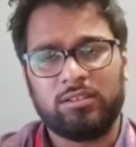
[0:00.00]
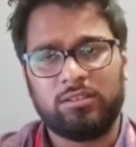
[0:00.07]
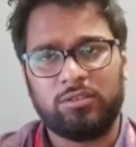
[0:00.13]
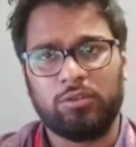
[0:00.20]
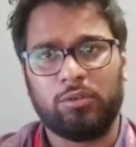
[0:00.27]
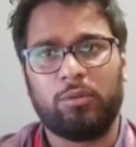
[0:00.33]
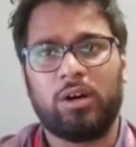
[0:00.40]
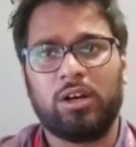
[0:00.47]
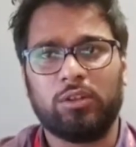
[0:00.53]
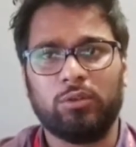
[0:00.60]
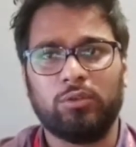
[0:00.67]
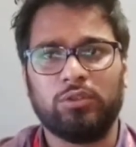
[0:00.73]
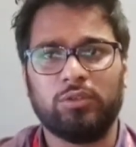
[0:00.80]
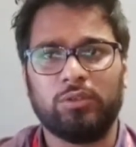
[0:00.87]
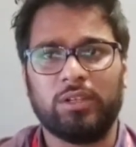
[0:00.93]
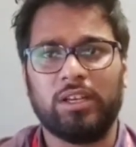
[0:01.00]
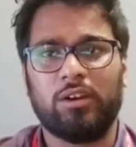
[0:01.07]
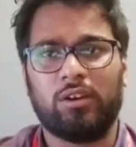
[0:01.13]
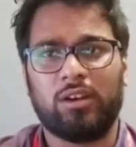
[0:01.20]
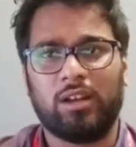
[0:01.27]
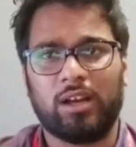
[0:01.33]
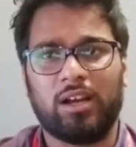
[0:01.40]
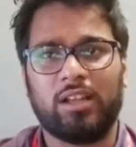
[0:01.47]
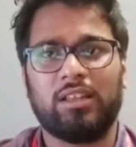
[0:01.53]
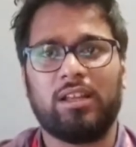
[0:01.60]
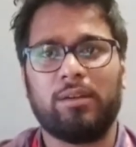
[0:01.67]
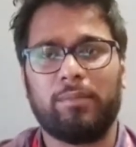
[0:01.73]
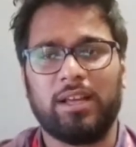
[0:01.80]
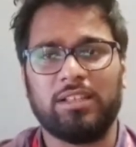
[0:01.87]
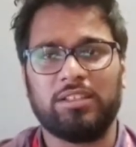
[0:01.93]
शुरुआत हो चुकी है और लगातार
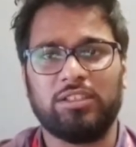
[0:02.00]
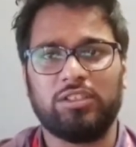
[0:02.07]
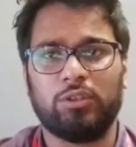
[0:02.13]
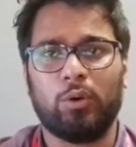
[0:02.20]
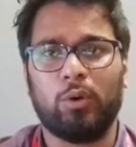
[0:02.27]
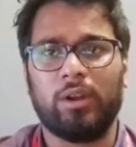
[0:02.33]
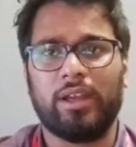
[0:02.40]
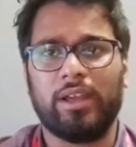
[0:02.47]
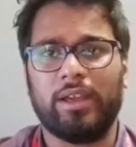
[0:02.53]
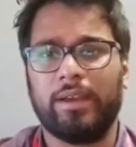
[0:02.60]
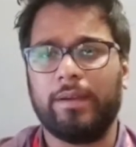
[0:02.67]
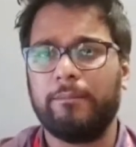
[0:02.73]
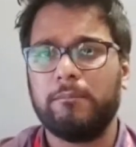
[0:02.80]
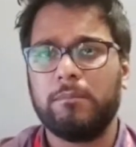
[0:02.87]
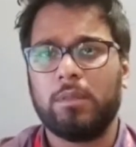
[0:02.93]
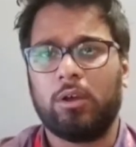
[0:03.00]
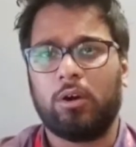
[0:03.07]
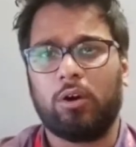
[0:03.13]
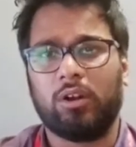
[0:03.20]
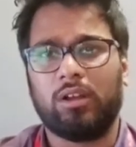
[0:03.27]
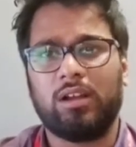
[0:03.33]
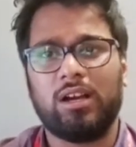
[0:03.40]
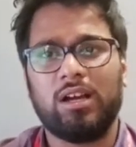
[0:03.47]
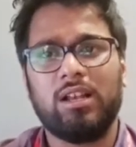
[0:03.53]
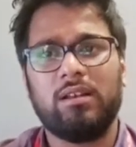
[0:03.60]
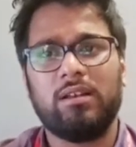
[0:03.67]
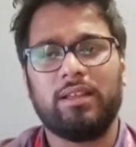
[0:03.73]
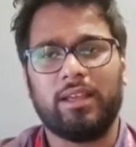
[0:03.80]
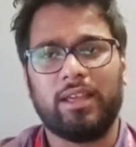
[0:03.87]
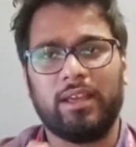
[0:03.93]
मैचेस हो रहे हैं और कल
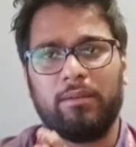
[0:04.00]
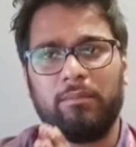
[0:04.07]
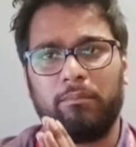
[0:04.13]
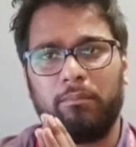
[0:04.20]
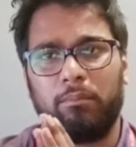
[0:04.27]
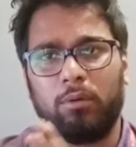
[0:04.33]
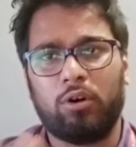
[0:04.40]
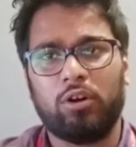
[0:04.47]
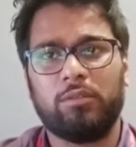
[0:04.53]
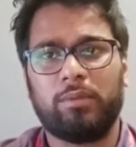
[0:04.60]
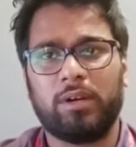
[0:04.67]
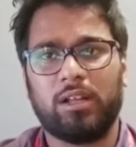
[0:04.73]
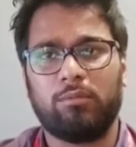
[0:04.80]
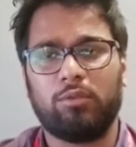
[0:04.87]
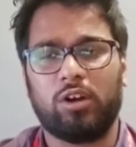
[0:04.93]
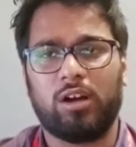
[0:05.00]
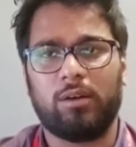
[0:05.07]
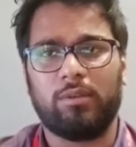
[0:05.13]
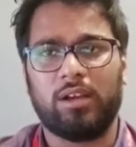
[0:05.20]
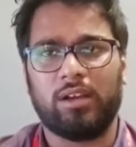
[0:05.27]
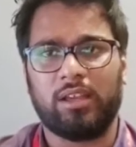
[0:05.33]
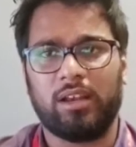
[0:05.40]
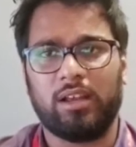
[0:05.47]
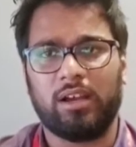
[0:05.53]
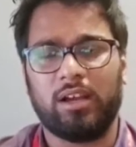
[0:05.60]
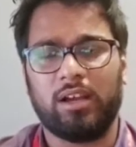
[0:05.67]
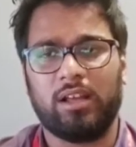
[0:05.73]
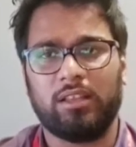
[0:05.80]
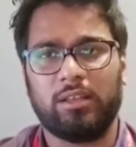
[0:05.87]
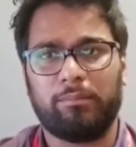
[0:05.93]
एक बहुत बड़ा मुकाबला खेला
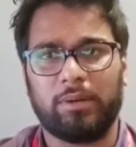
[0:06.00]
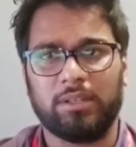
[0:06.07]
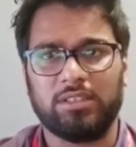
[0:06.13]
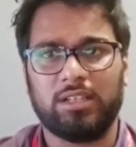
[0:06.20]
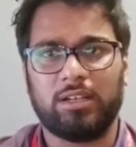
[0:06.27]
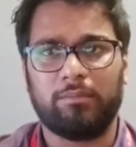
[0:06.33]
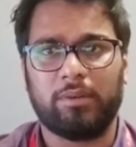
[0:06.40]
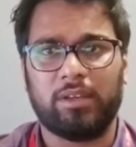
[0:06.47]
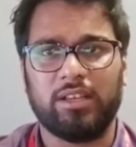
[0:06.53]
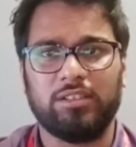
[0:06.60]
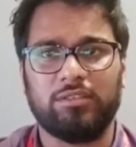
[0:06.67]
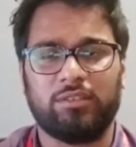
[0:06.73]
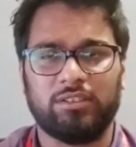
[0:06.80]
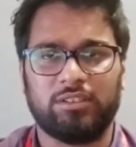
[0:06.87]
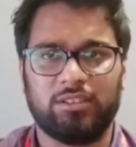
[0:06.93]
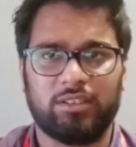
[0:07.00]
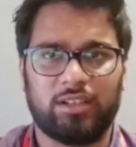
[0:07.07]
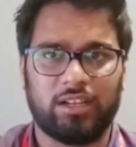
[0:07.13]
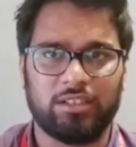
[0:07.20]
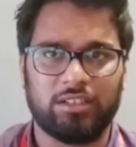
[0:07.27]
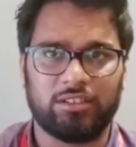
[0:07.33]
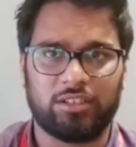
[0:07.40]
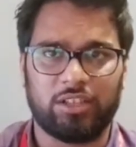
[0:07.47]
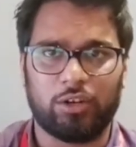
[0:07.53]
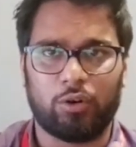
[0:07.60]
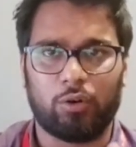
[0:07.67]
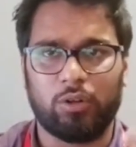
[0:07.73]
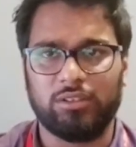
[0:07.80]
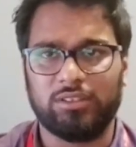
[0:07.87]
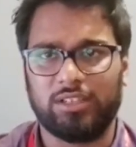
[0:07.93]
गया था पंजाब किंग्स वर्सेस राजस्थान
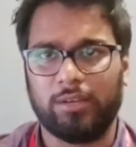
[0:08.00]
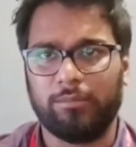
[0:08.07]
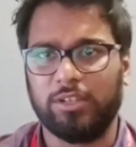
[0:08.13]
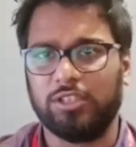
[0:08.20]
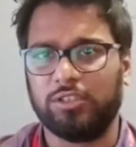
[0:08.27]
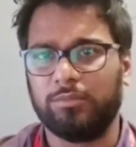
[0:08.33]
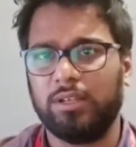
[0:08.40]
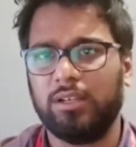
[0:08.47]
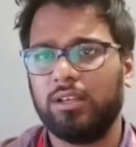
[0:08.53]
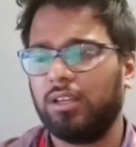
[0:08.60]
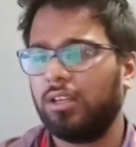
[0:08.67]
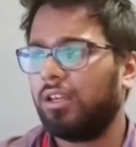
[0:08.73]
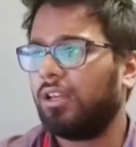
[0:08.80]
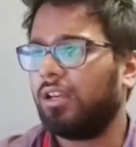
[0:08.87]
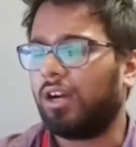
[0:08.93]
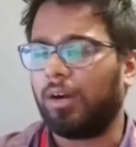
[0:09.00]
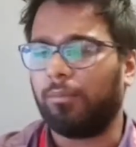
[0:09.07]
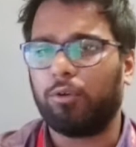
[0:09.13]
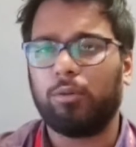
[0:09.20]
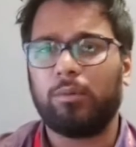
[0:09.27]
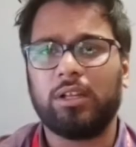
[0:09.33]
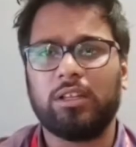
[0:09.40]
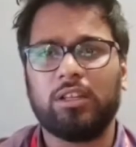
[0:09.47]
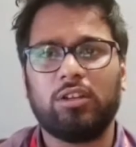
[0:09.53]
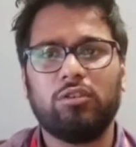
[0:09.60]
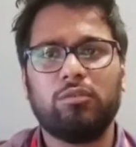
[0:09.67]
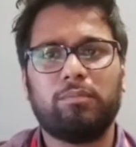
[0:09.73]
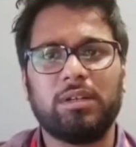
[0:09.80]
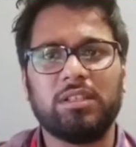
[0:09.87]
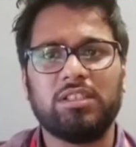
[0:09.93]
रॉयल्स के बीच में आपको बता दो
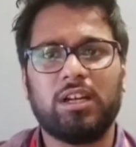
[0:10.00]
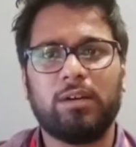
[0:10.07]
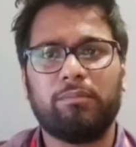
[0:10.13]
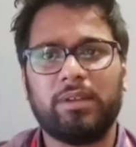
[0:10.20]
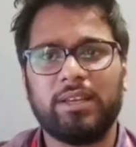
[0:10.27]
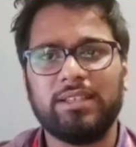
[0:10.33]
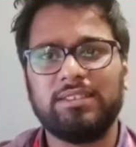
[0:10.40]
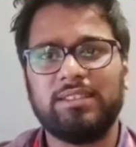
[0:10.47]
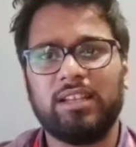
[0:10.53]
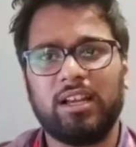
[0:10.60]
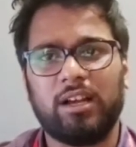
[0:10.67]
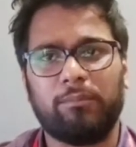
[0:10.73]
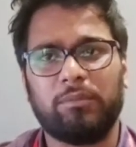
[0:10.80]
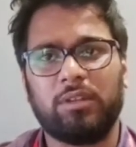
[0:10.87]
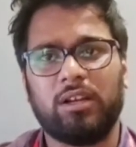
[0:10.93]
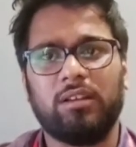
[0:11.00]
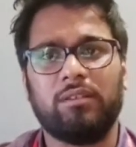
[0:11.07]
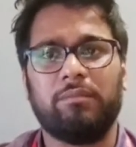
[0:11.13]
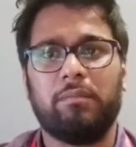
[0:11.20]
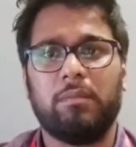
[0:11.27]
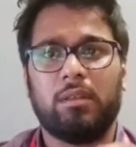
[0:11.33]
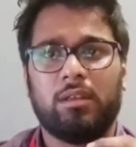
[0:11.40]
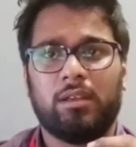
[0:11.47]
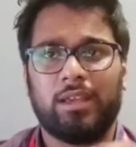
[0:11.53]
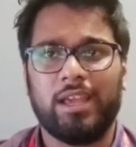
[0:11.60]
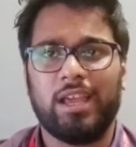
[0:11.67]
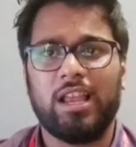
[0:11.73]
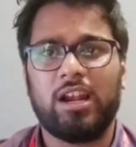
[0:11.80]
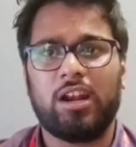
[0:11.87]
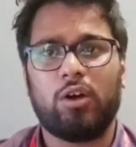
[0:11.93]
पंजाब किंग्स के कप्तान के
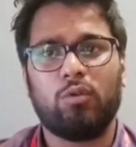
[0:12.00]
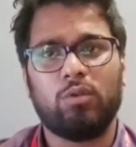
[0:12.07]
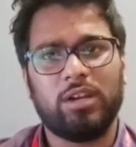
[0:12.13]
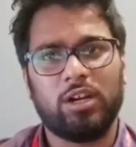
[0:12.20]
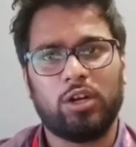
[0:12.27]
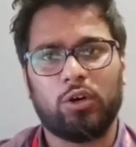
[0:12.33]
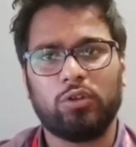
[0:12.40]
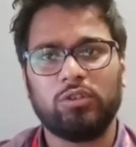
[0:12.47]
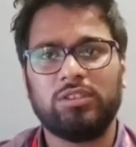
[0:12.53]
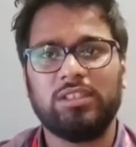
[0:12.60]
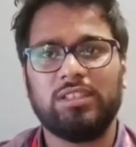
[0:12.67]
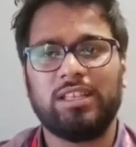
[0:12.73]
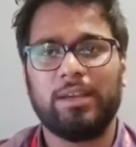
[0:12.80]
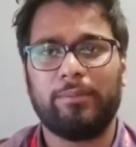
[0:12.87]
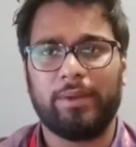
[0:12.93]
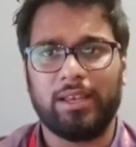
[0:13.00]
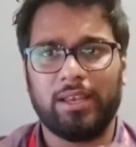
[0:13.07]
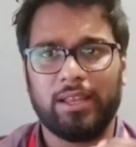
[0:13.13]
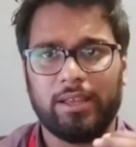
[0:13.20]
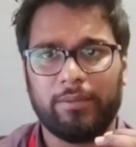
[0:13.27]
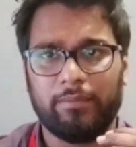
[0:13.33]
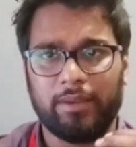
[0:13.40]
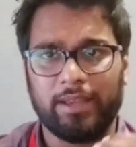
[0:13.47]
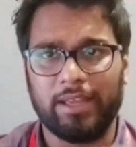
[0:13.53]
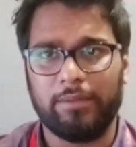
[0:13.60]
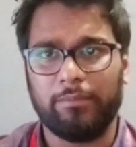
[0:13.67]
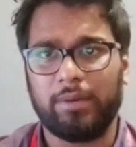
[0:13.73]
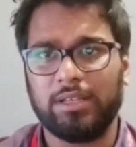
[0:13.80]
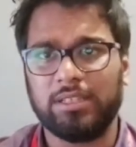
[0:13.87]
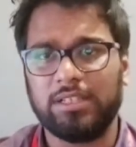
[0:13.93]
राहुल ने टॉस जीत के पहले
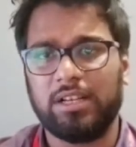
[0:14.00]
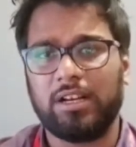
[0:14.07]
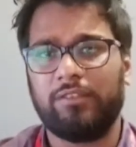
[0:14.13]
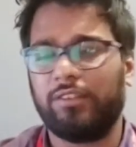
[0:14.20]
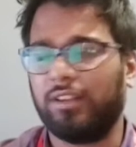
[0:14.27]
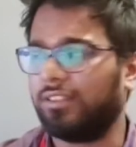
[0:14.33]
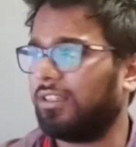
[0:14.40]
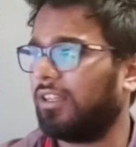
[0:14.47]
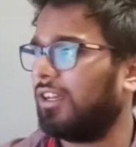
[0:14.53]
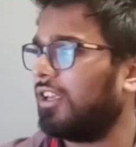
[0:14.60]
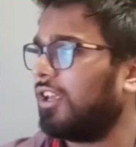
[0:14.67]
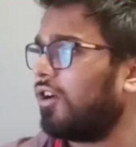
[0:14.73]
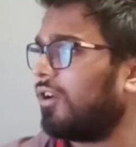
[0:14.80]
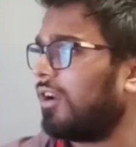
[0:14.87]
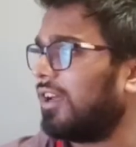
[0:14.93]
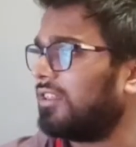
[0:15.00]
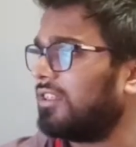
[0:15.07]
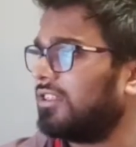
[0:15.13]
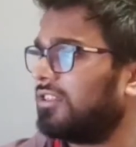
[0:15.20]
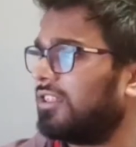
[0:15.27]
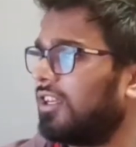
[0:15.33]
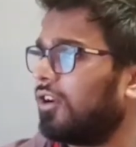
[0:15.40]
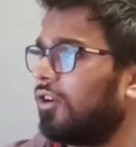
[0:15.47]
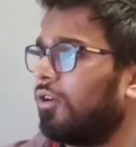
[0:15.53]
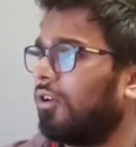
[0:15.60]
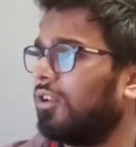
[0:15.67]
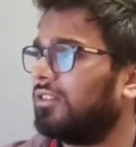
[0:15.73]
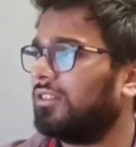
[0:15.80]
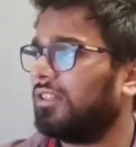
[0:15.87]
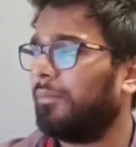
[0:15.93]
गेंदबाजी का फैसला किया और राजस्थान
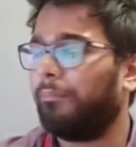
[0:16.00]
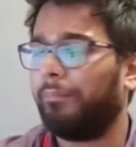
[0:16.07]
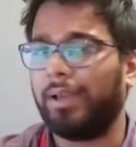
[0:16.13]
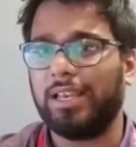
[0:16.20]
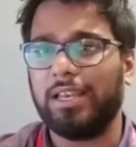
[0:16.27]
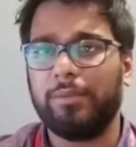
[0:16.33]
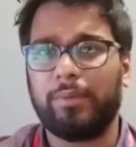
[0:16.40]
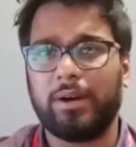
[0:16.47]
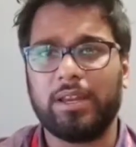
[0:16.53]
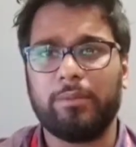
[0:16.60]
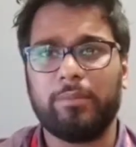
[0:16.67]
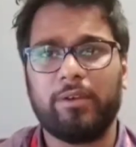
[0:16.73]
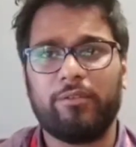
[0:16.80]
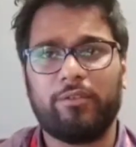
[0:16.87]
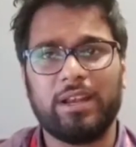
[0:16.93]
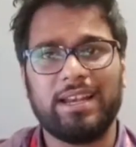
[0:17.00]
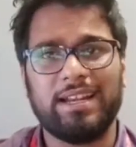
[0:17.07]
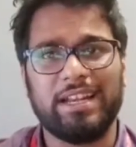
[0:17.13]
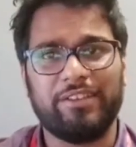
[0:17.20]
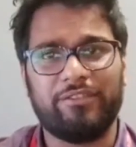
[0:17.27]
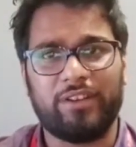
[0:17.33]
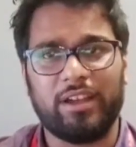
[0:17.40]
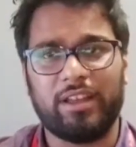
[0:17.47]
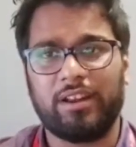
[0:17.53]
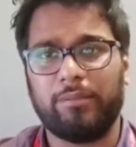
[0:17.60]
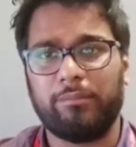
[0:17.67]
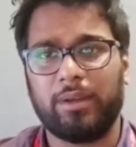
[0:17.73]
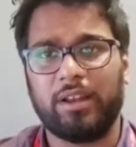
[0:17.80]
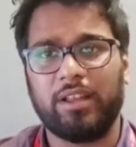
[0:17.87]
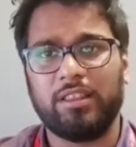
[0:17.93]
रॉयल्स ने पहली पारी में 185 रन
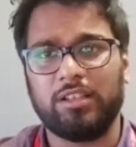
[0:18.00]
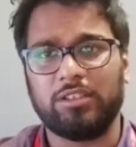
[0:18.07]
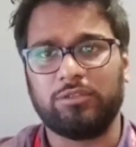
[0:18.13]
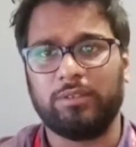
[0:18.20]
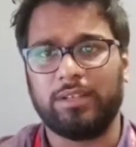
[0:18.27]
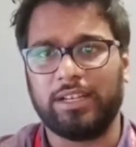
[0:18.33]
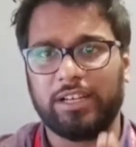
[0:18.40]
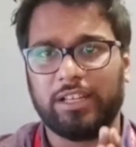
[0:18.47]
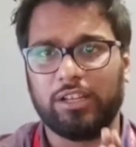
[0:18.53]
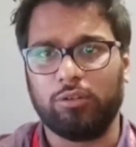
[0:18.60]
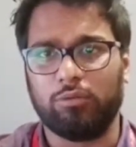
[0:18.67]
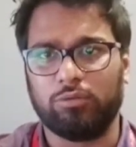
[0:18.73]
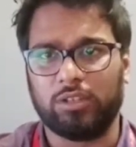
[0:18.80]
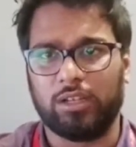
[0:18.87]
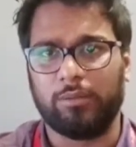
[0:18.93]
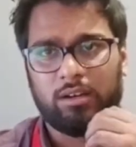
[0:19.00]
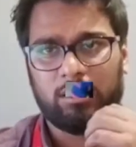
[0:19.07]
बनाए 10 विकेट के नुकसान पे